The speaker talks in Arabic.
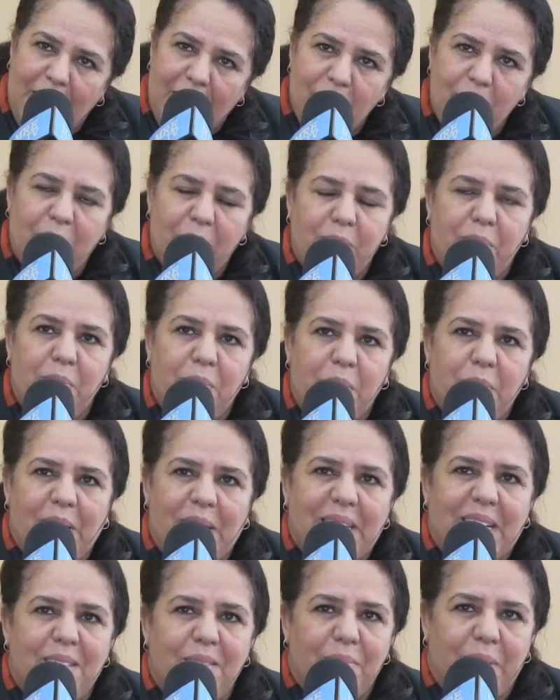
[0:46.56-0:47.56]
العامة
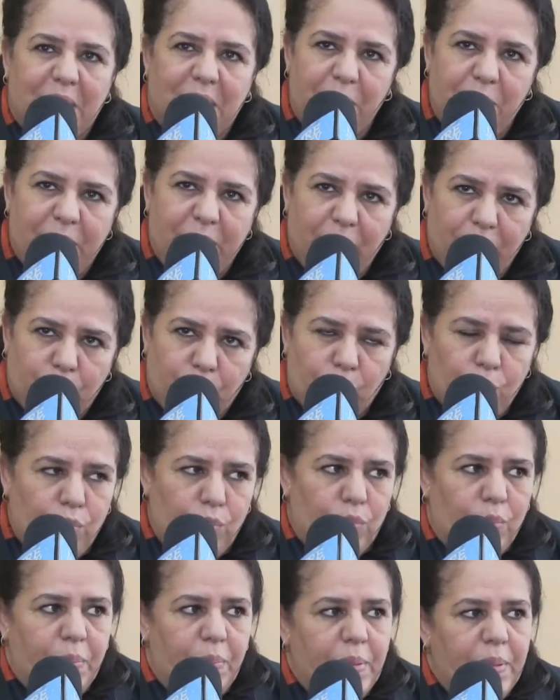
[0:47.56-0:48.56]
بالمملكة المغربية
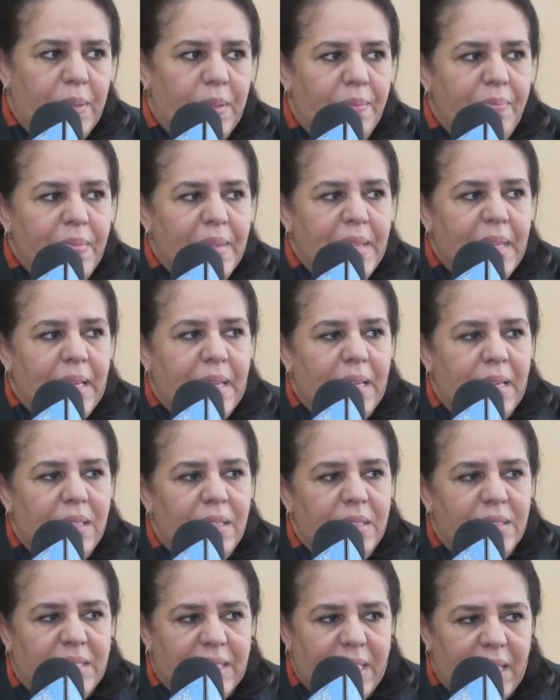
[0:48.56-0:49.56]
بكولومب
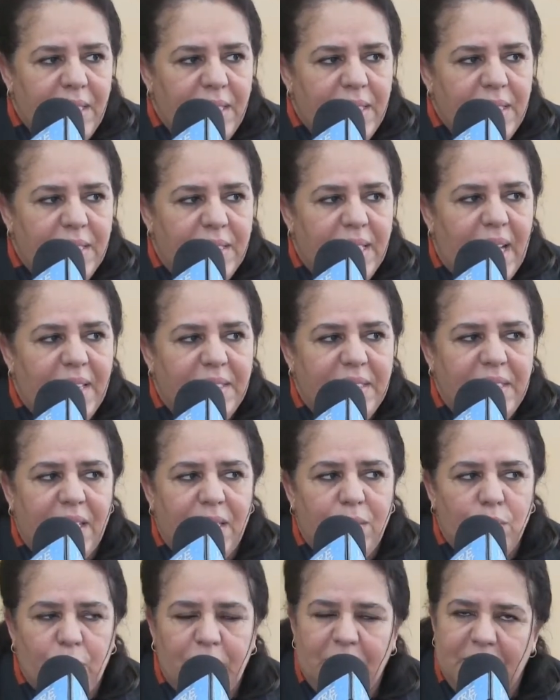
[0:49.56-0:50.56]
آه، تخليد
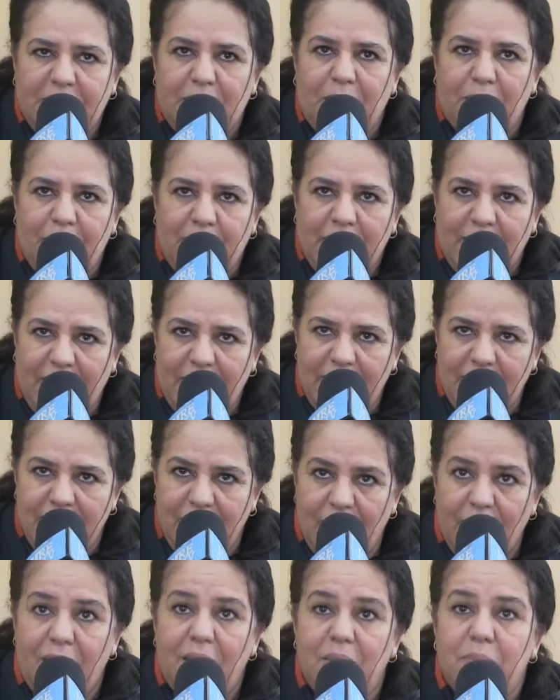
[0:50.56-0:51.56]
هذه المناسبة
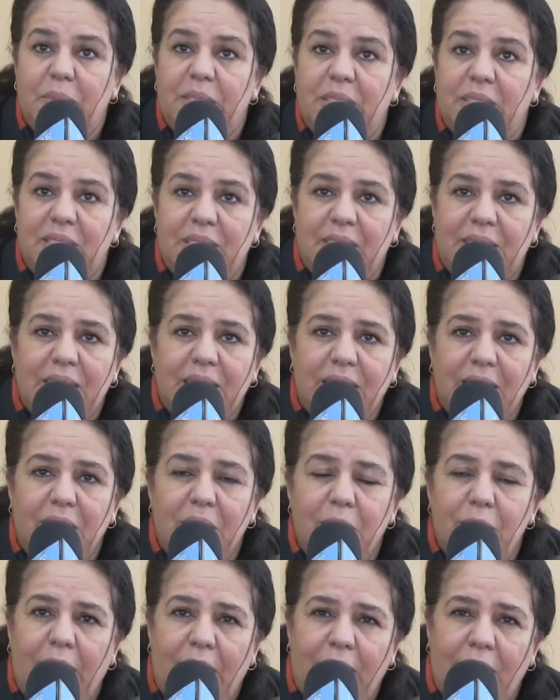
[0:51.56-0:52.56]
الغالية بتنسيق
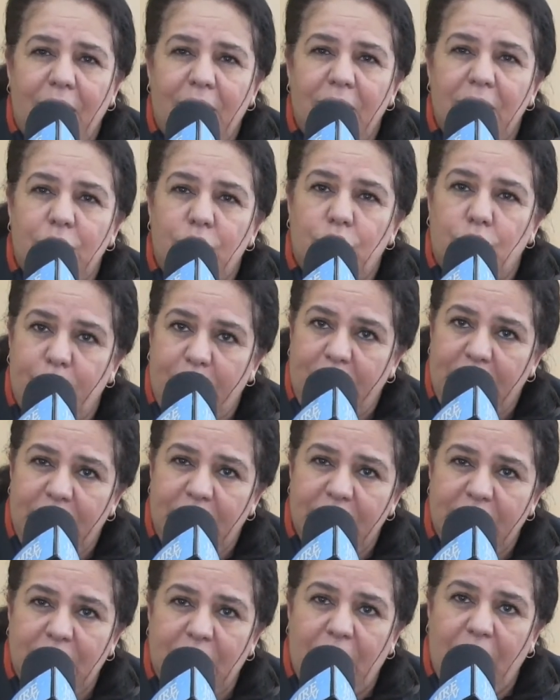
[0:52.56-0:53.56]
مع
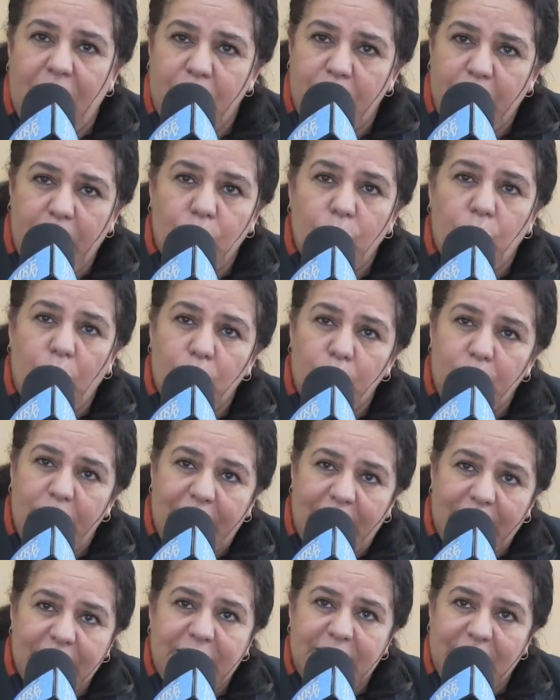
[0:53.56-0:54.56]
جمعية آباء
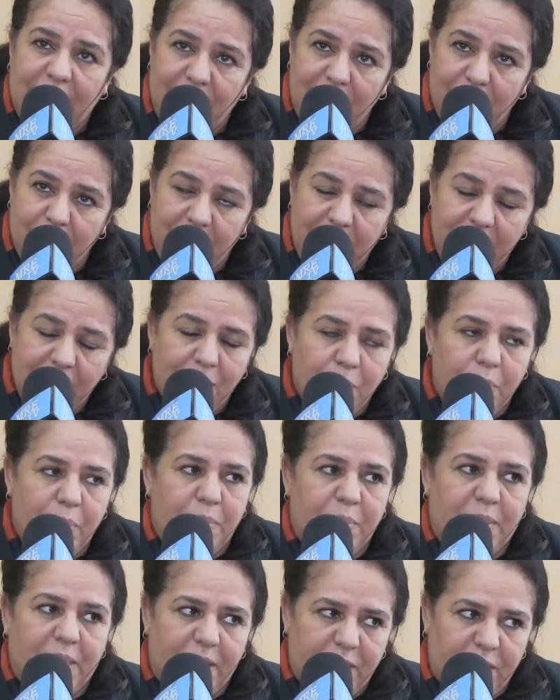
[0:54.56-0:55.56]
وأولياء التلاميذ
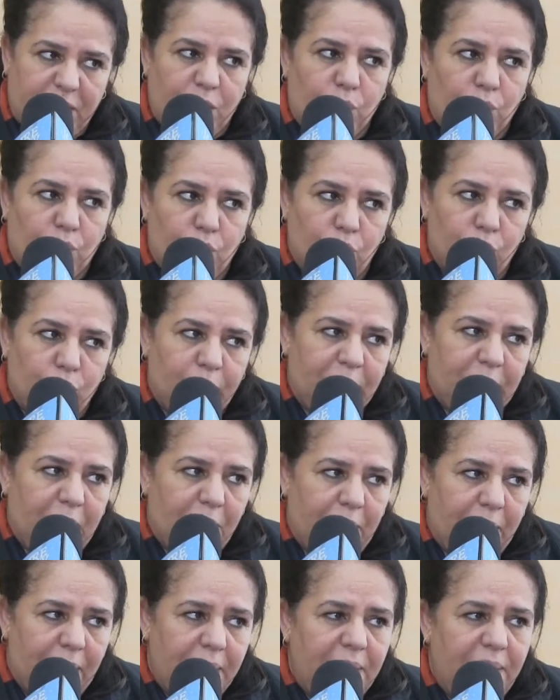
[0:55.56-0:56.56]
بمدرسة كولومب
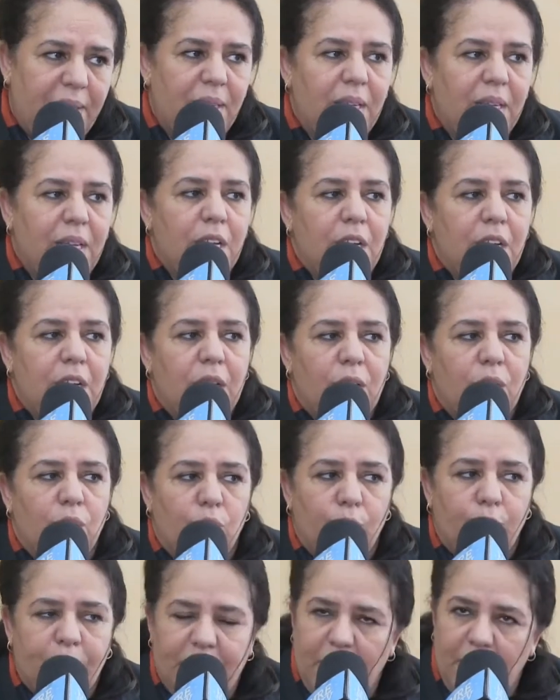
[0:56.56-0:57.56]
طبعا
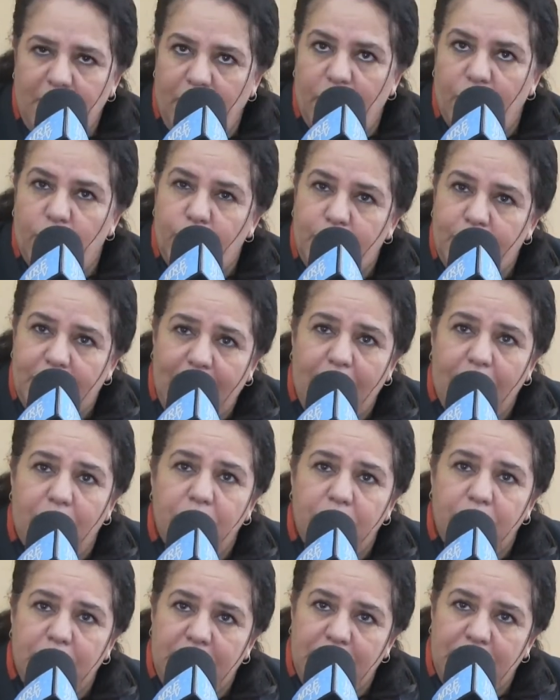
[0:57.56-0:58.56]
وبدعم وبدعم
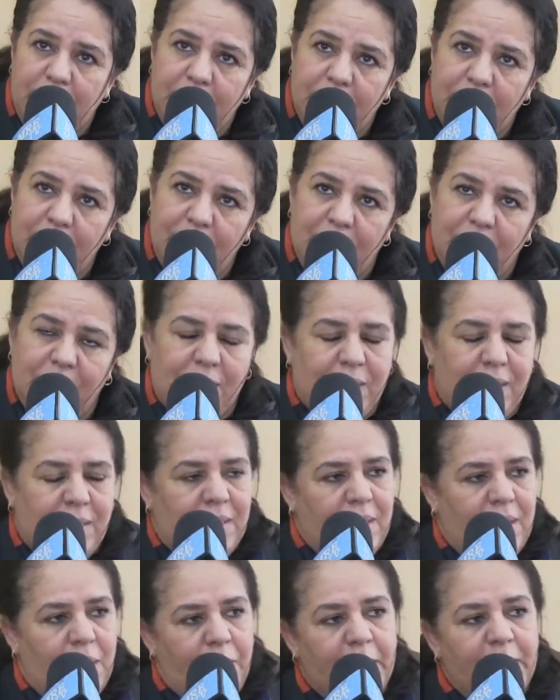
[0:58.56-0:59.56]
من
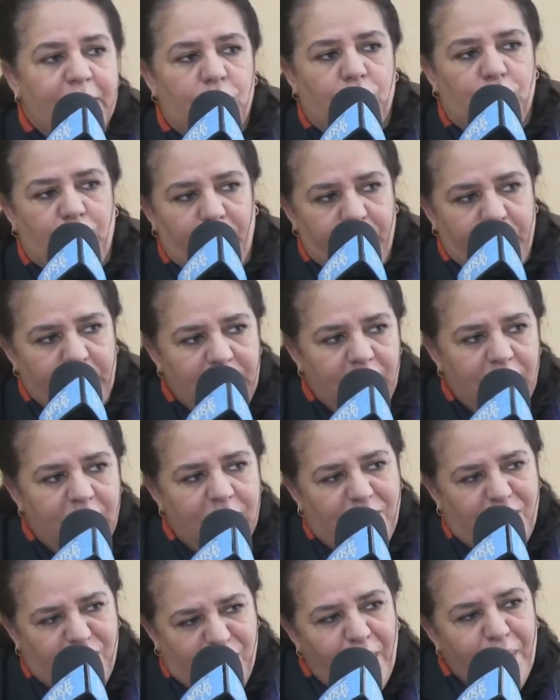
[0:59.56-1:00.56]
آه، البنك الشعبي
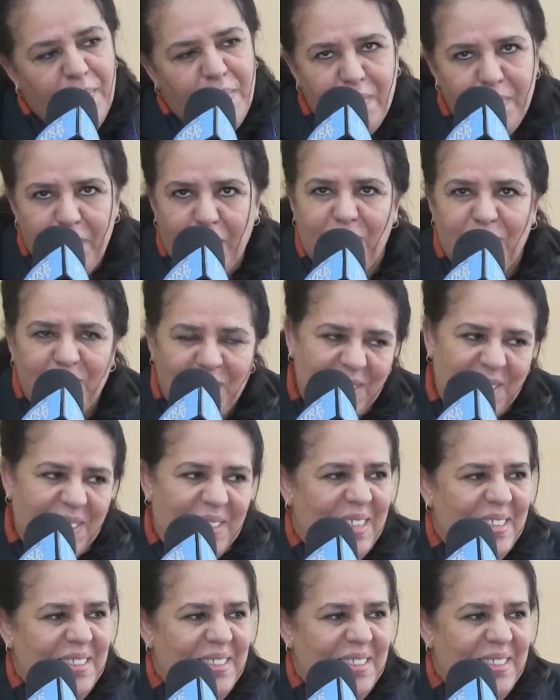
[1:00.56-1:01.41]
الشعبي بنك آه،